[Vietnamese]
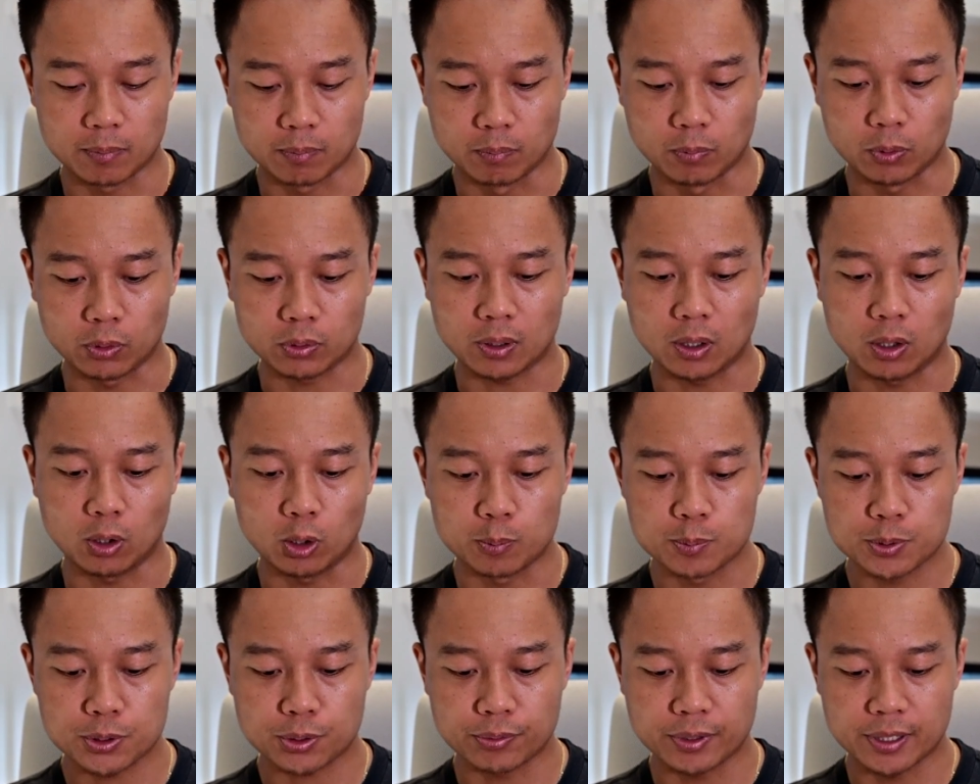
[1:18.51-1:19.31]
một là
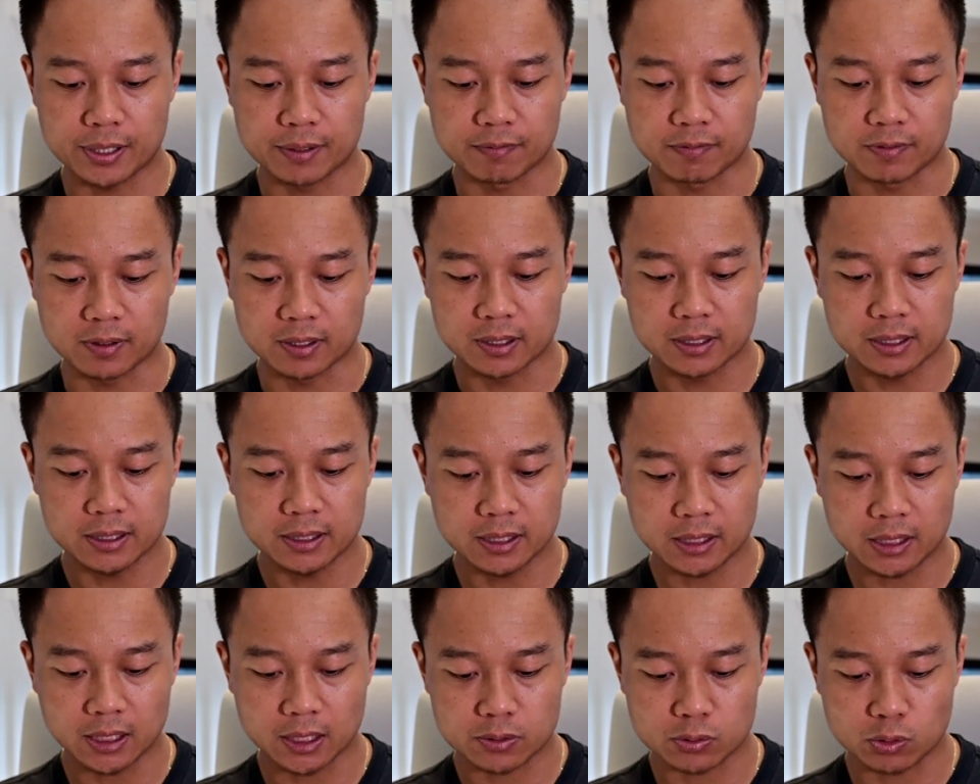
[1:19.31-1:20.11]
home screen với
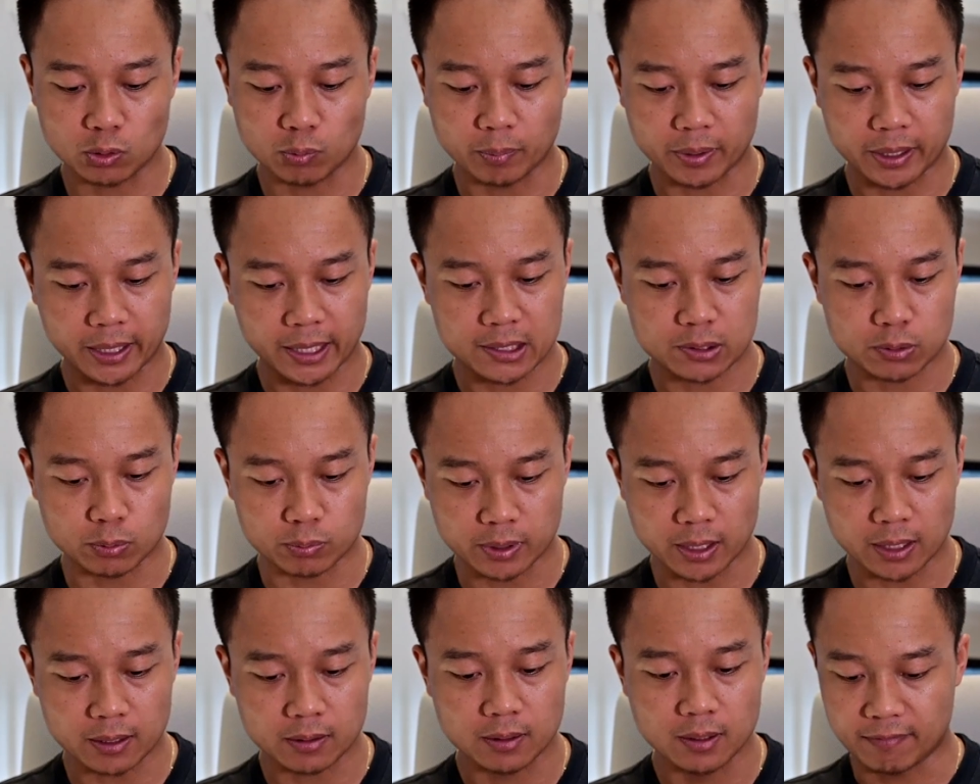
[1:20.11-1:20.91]
những cái ứng dụng mình hay dùng
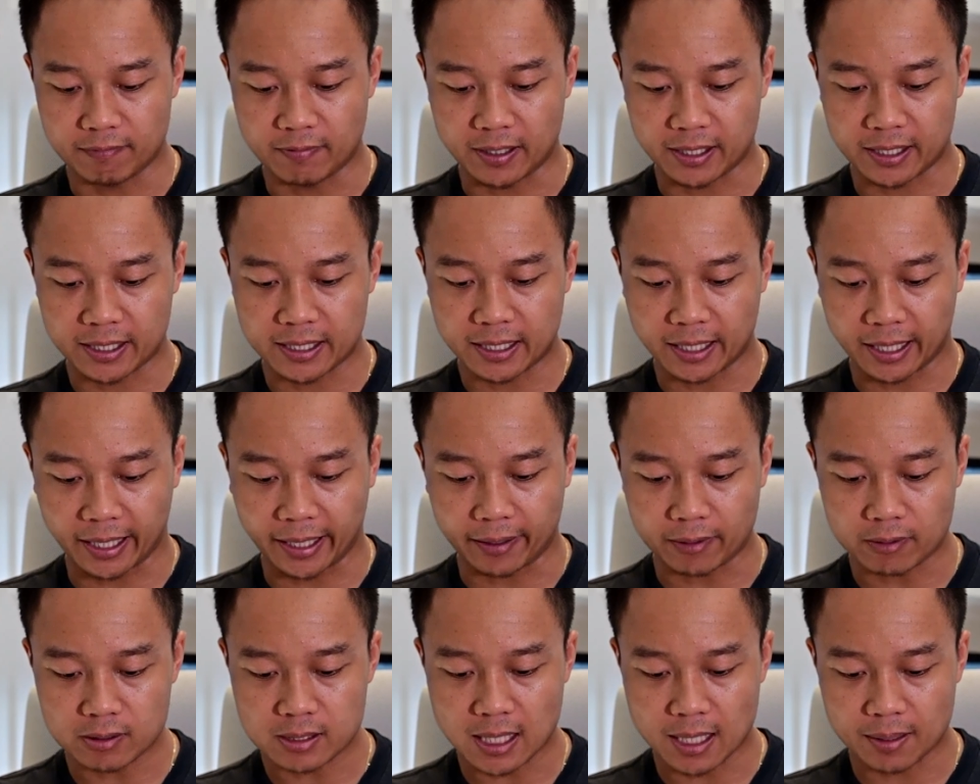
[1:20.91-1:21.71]
nhất và khi
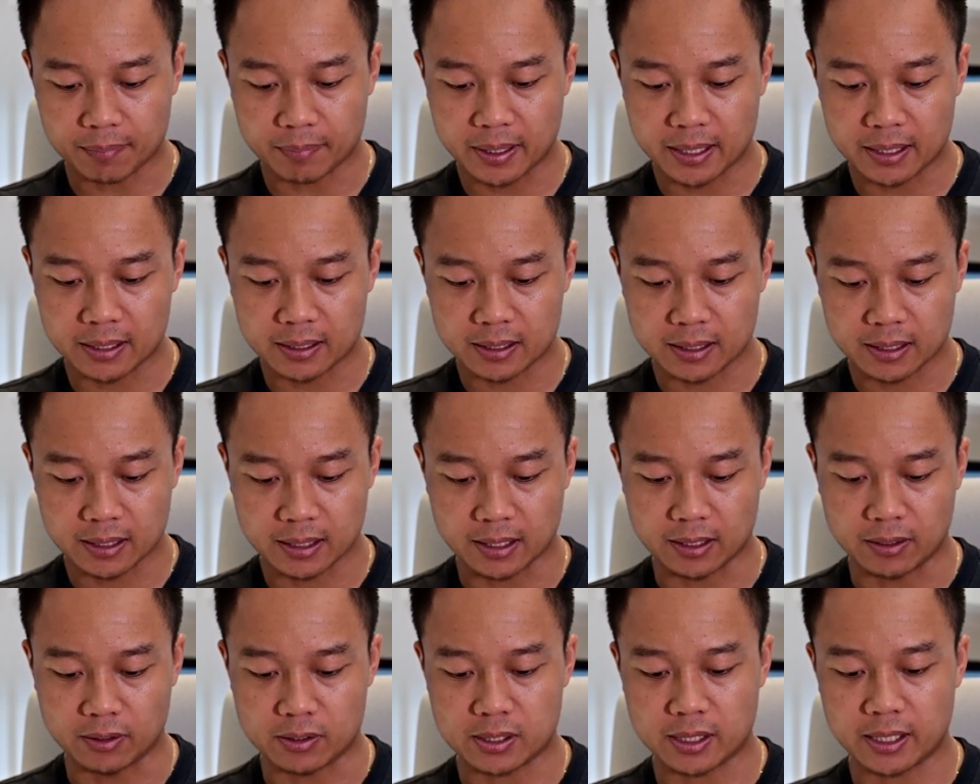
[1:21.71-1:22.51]
kéo sang bên
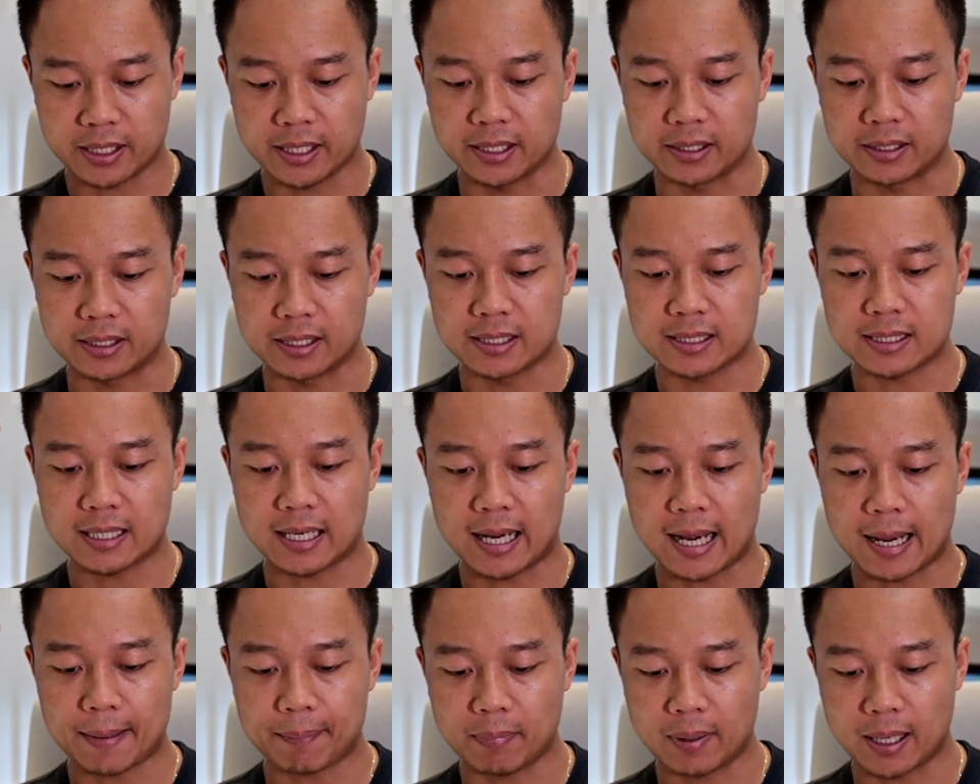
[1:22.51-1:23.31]
thì nó sẽ hiển thị ra
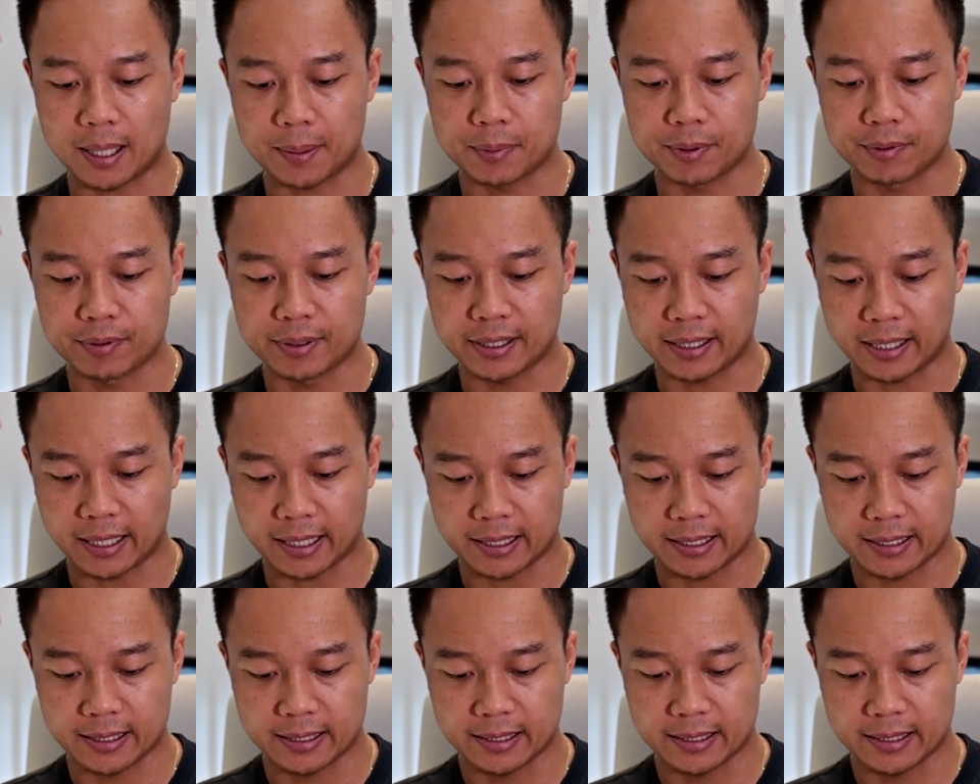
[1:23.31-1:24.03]
app library ngay.